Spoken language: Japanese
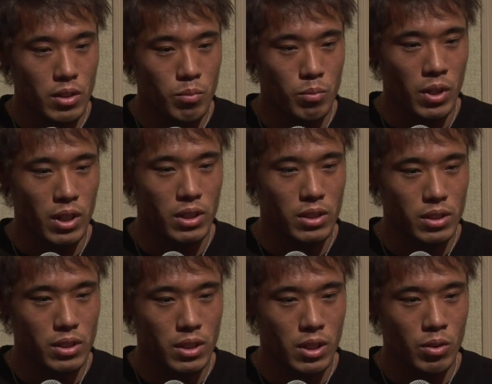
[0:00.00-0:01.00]
まあ
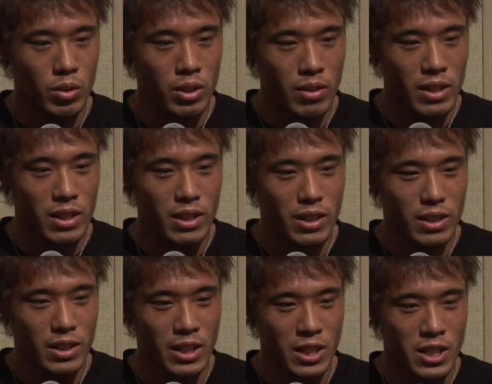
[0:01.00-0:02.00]
こだわっ
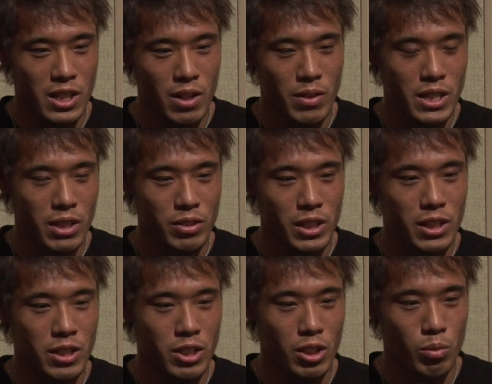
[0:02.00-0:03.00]
てった試合はしたくないん
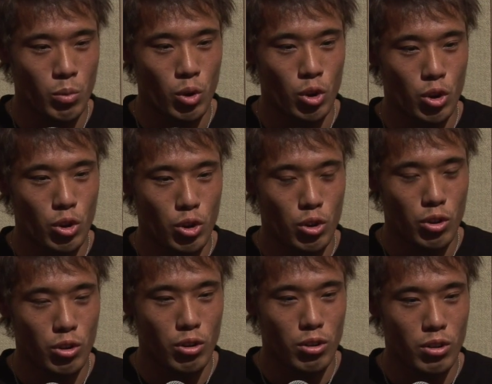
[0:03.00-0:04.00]
ですけども
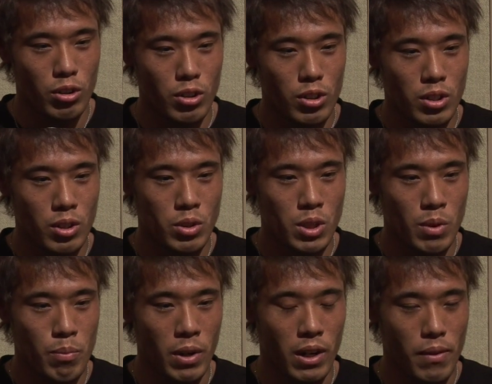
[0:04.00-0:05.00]
どうしても
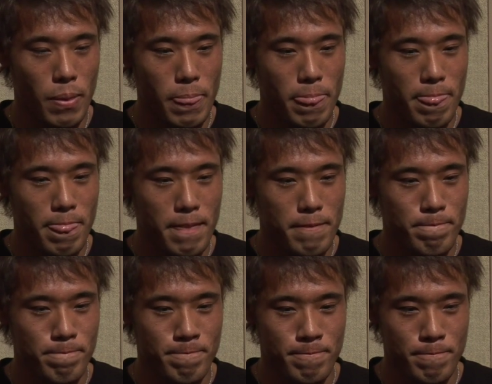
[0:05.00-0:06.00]
やっぱ、
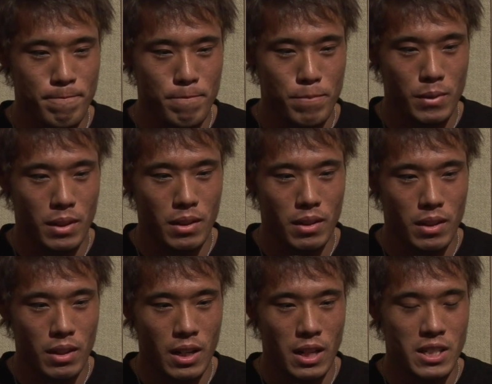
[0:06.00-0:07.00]
うん、
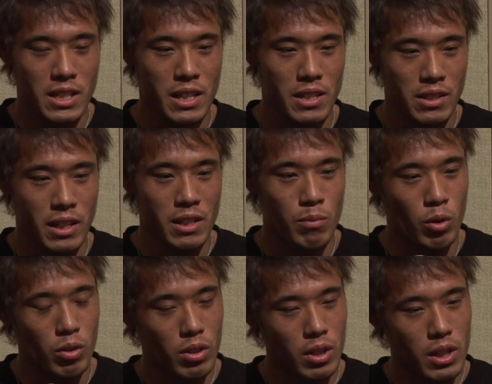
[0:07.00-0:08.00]
勝ちたいですねで
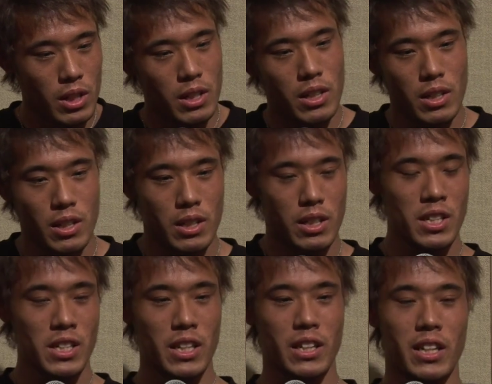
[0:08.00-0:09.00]
もいい
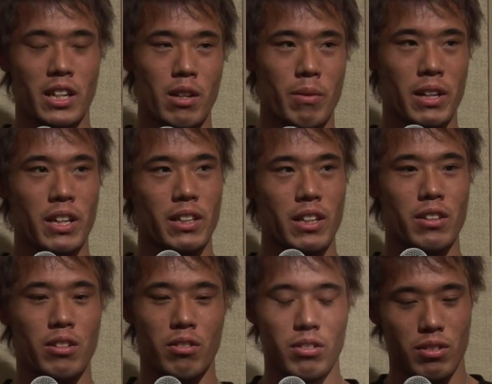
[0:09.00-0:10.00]
試合ができればいいかなっ
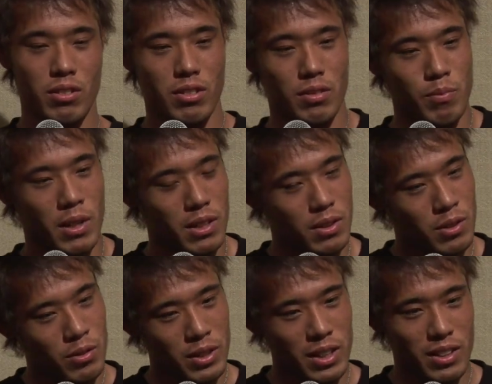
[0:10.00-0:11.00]
ていうまあい
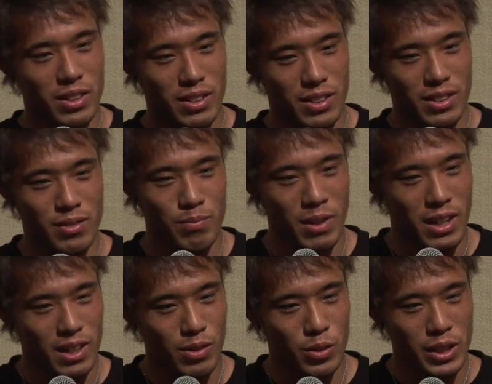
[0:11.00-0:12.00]
ろんな
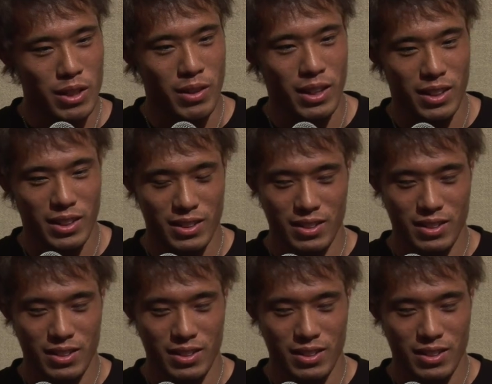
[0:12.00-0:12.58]
まあ答えは